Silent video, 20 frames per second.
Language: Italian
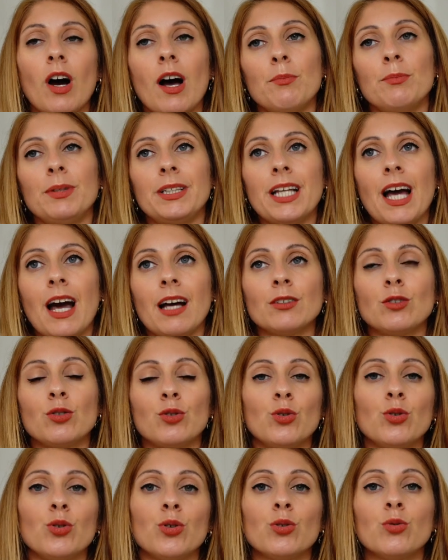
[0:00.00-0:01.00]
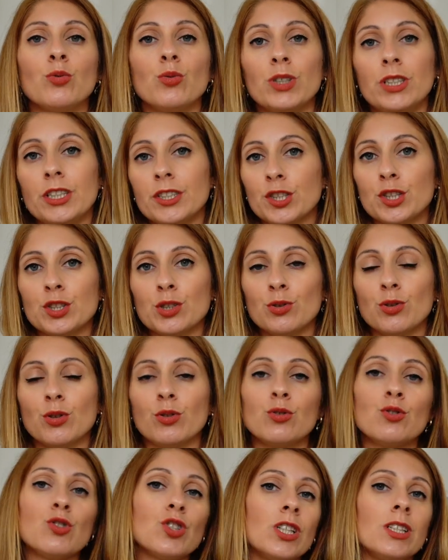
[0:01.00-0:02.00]
abbinato
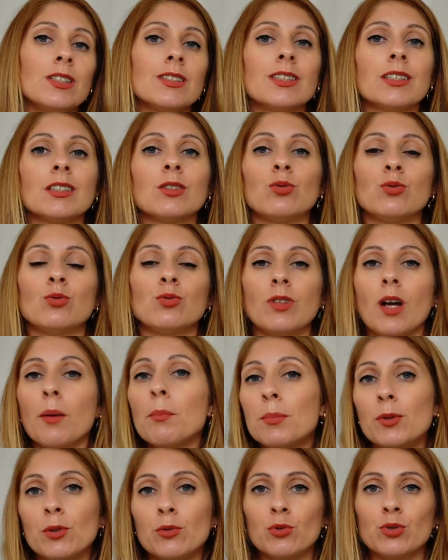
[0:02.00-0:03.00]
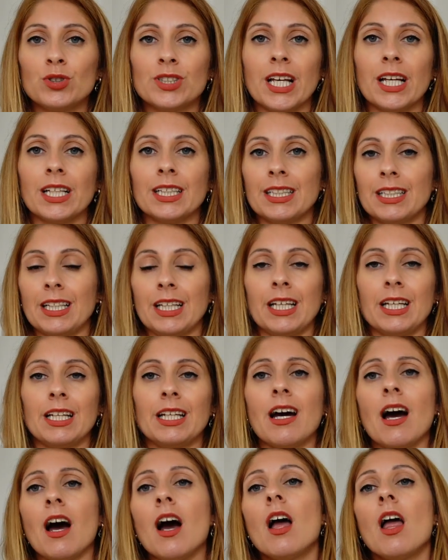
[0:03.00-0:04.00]
questo jeans con una blusa
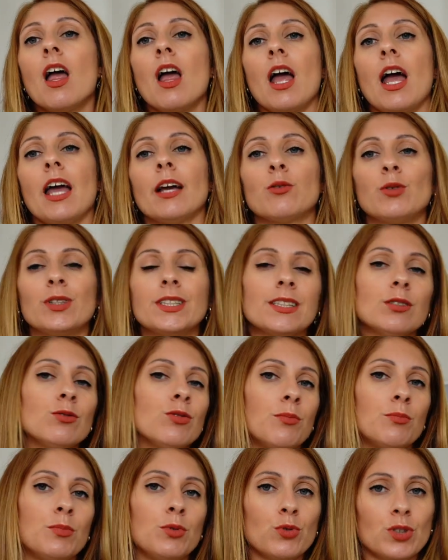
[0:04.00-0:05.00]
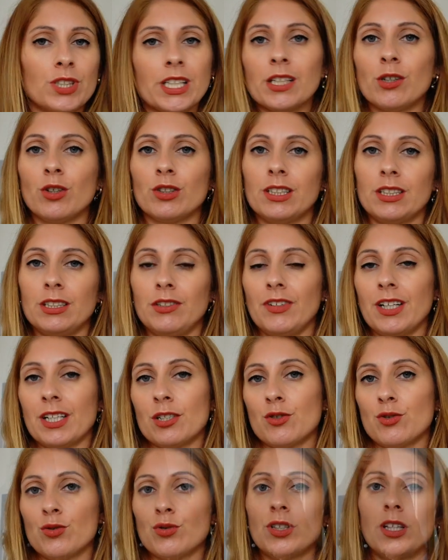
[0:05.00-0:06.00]
nera e questa è una blusa che ho da diverso